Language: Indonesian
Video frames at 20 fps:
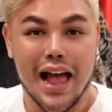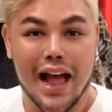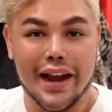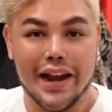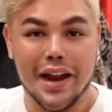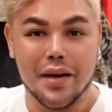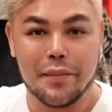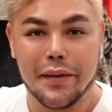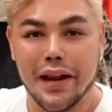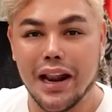
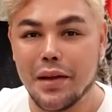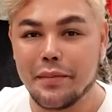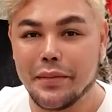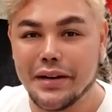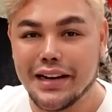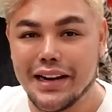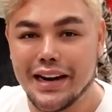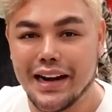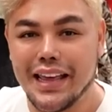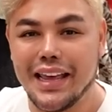ada
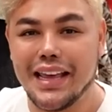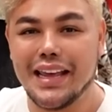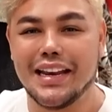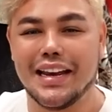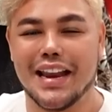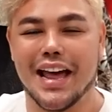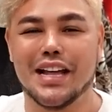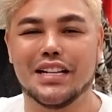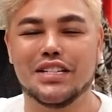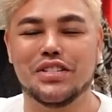preliminary
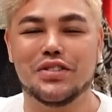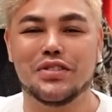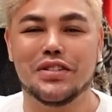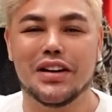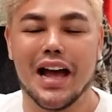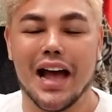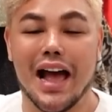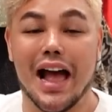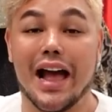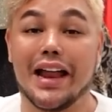dan
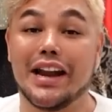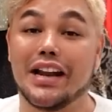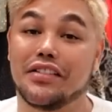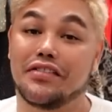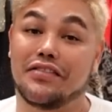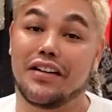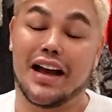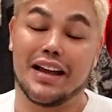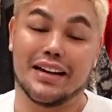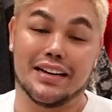juga ada
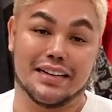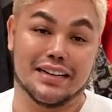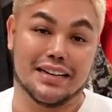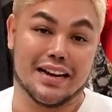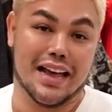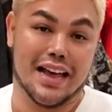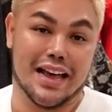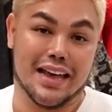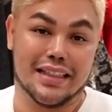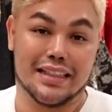final
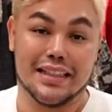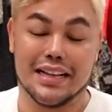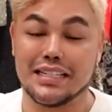night.